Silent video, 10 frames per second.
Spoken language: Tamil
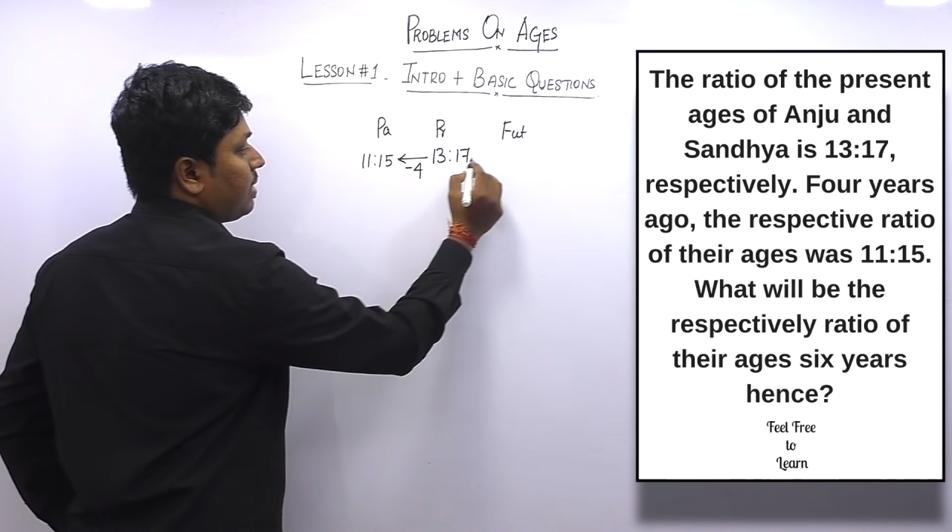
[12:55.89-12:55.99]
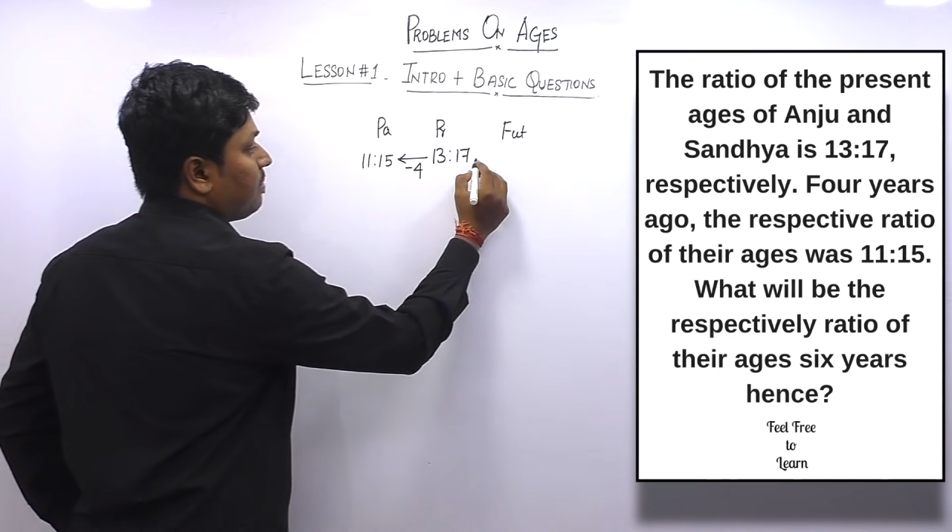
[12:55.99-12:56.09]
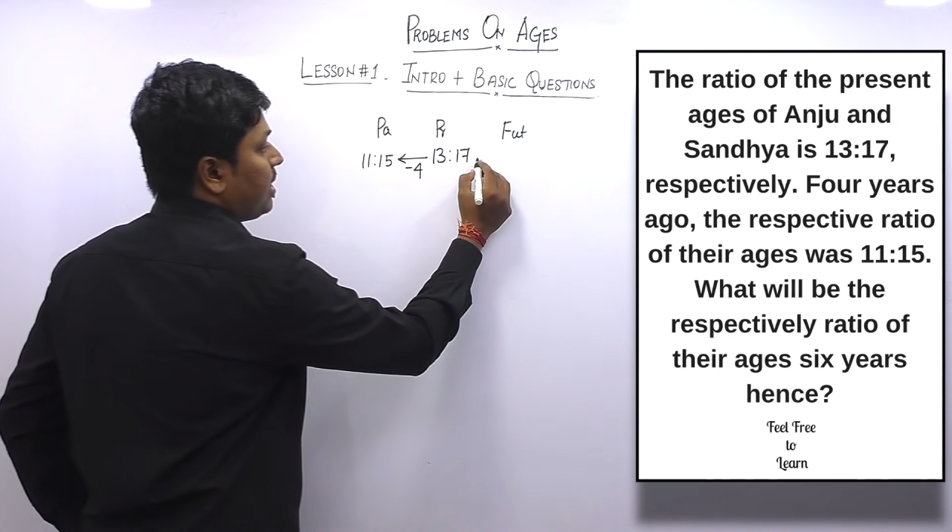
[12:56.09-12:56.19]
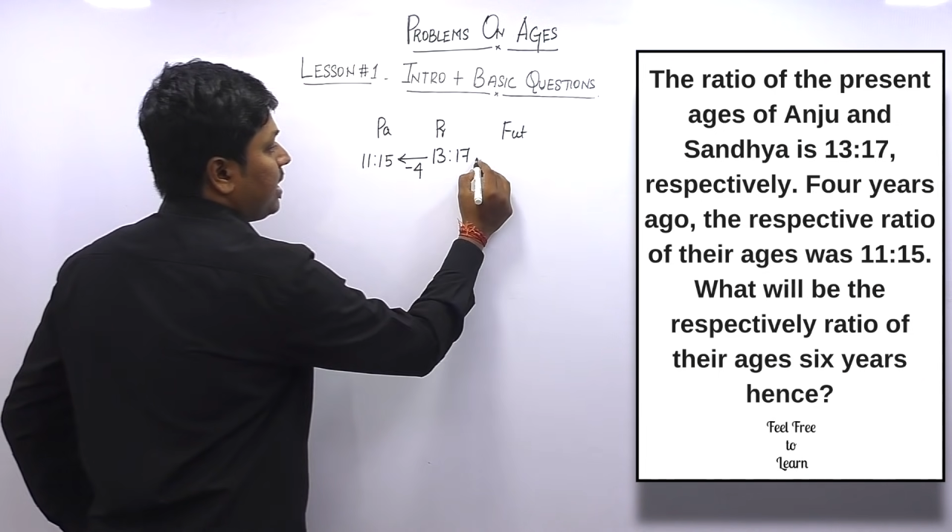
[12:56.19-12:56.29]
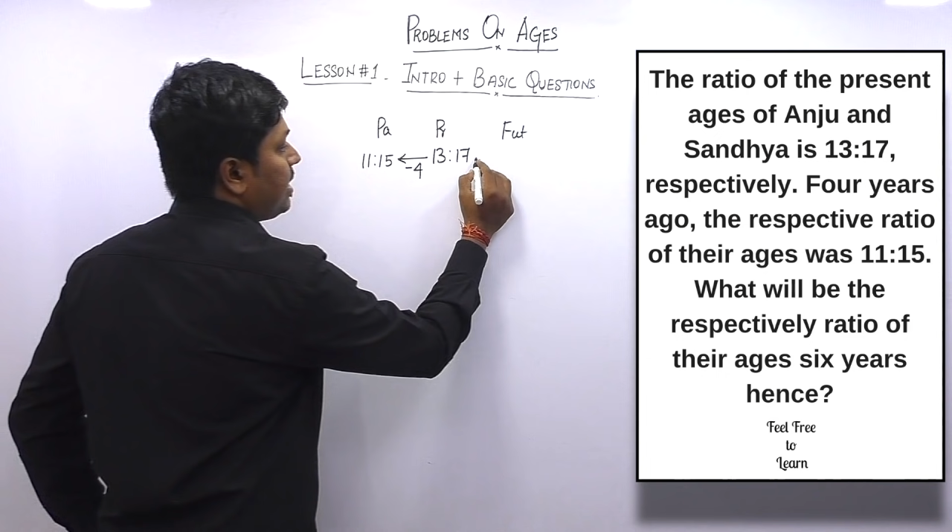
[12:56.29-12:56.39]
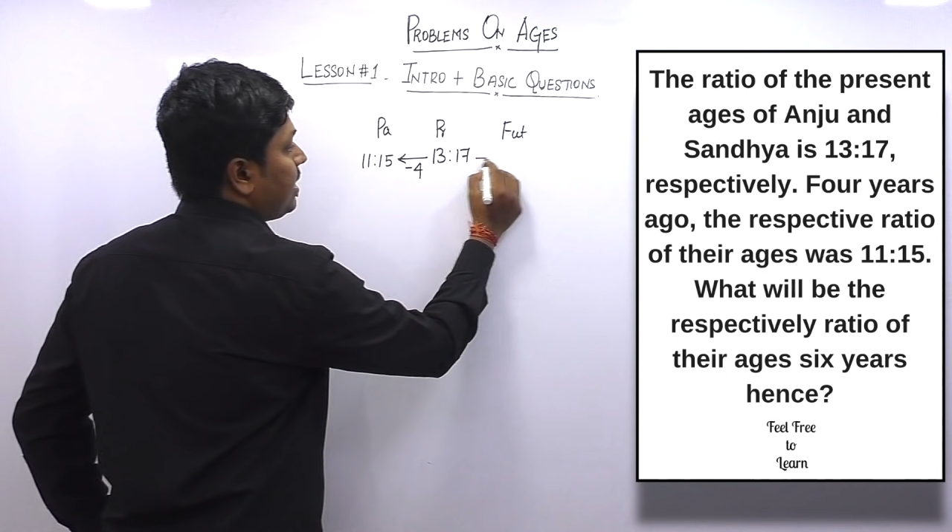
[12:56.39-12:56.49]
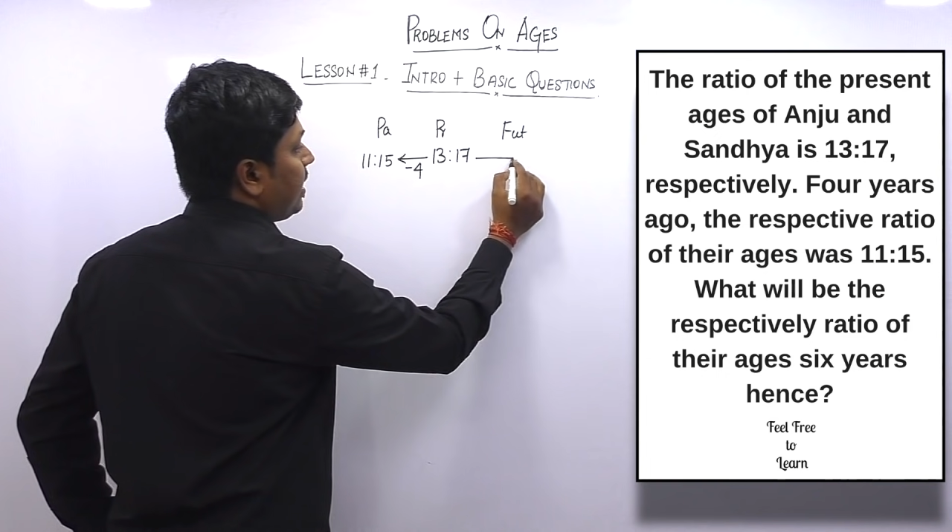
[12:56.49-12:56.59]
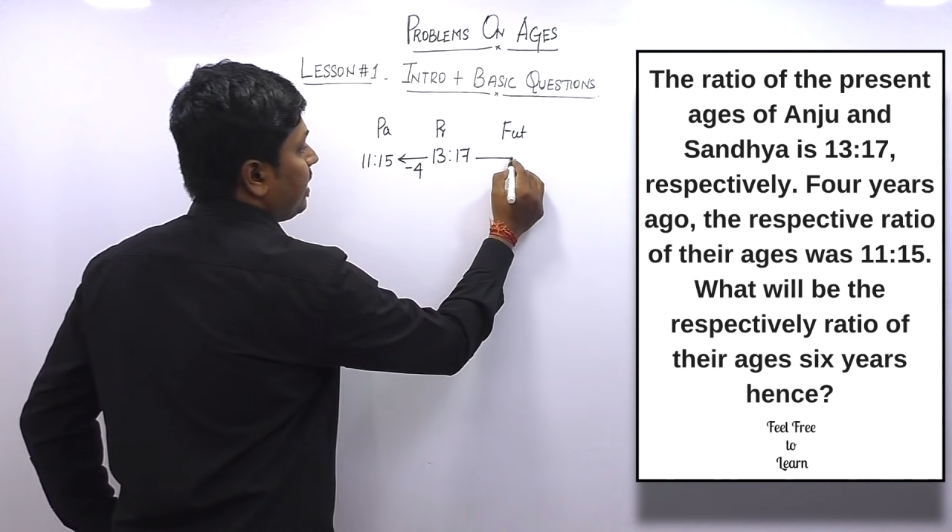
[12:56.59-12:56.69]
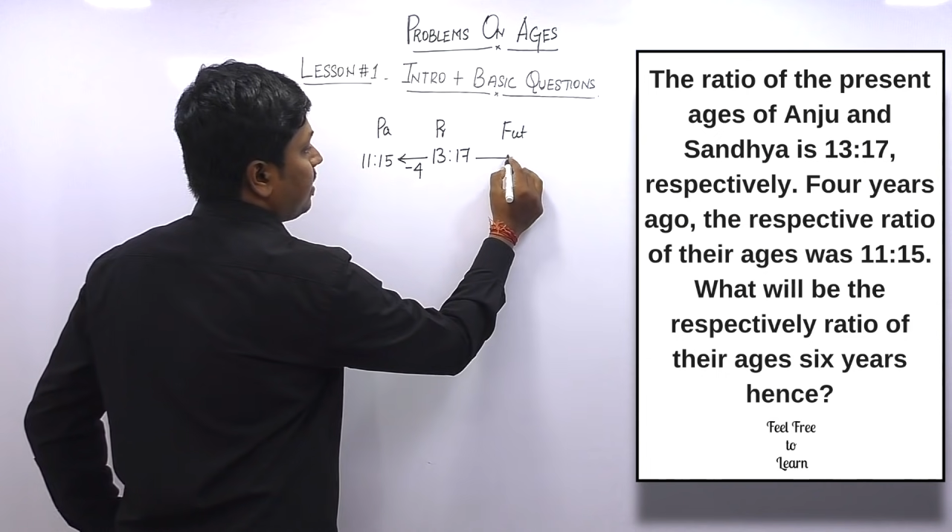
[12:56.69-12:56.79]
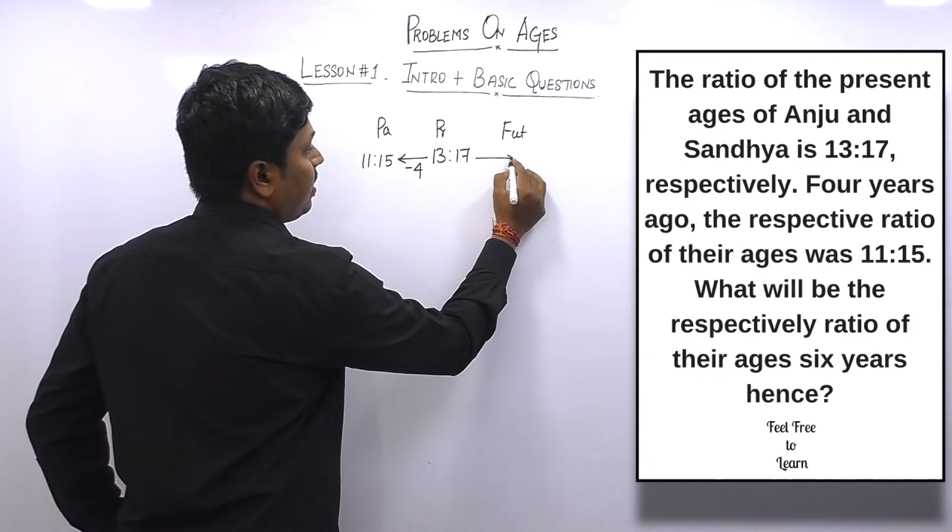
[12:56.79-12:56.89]
நம்மளை என்ன
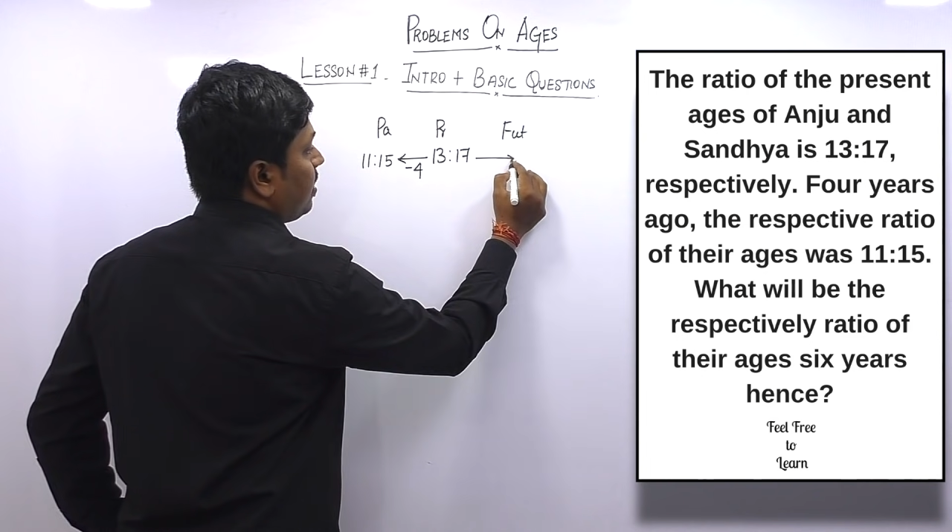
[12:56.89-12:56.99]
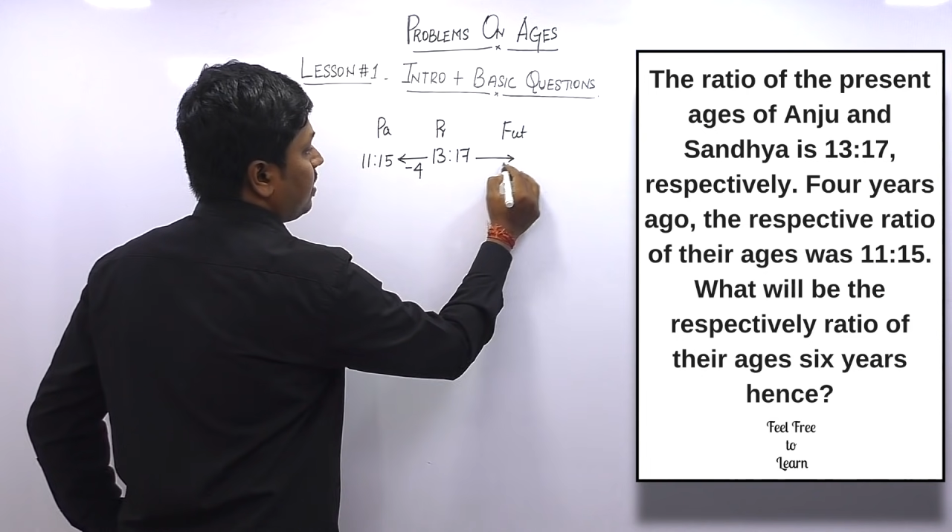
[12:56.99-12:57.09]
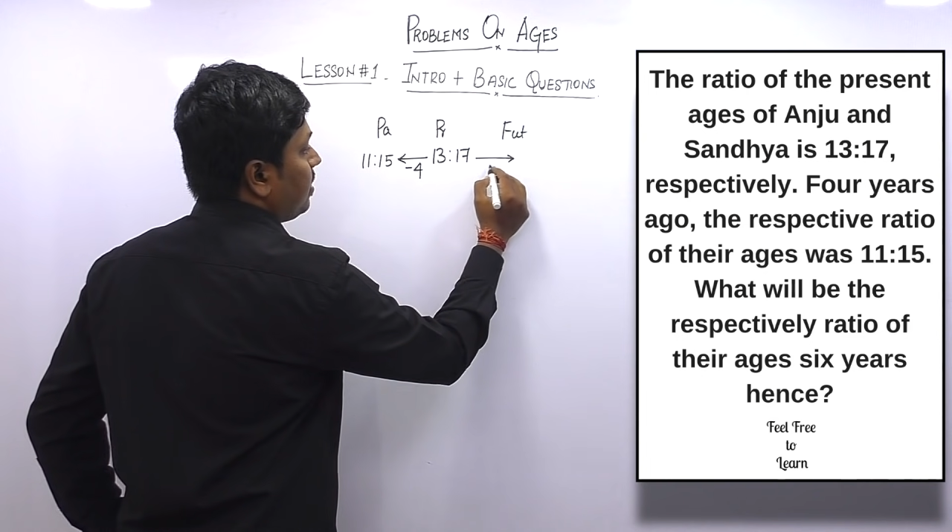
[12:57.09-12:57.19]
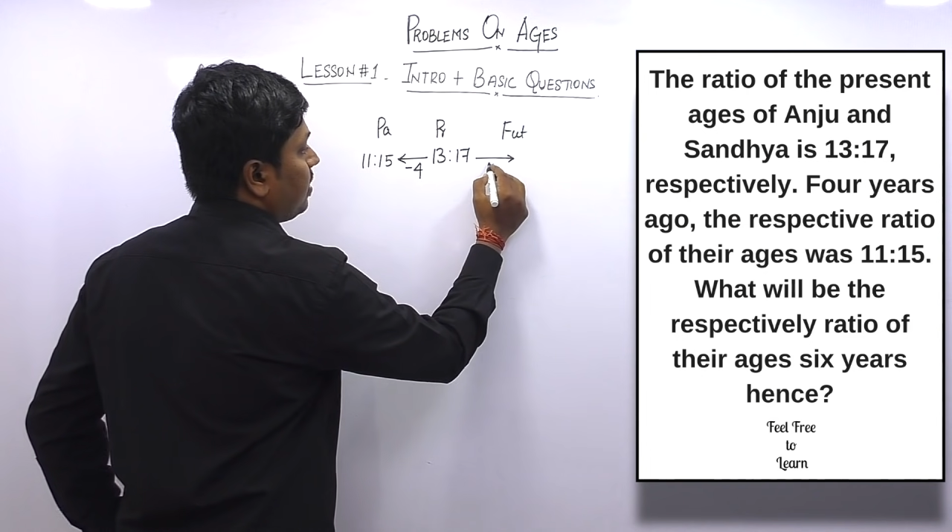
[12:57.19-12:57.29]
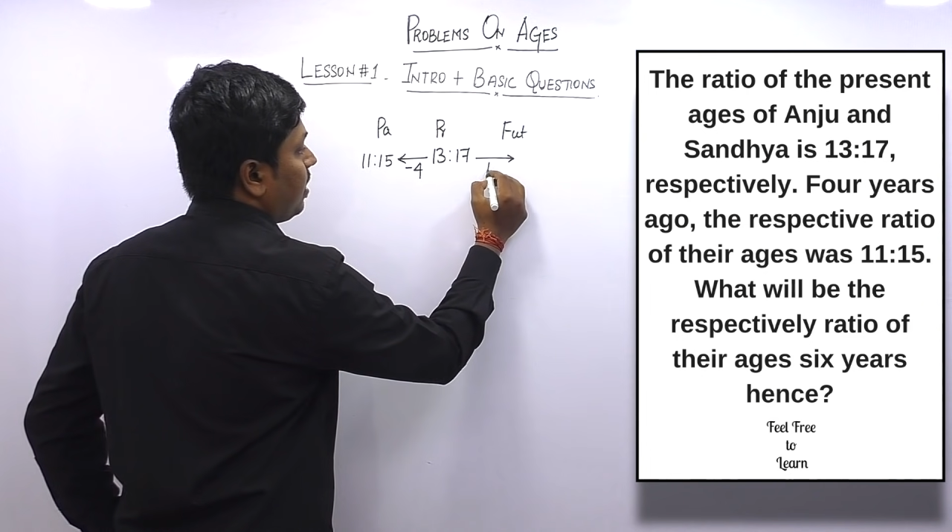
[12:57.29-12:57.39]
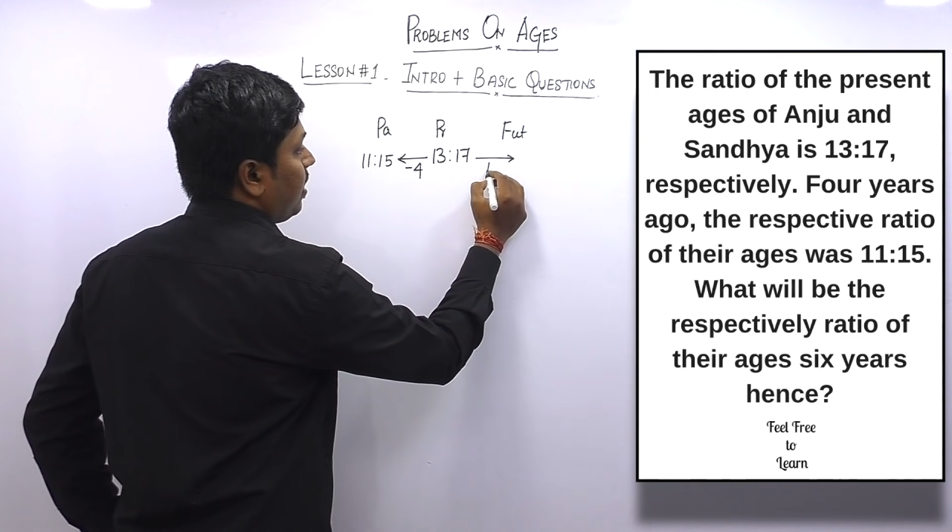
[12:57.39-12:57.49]
கேட்குறாங்கன்னா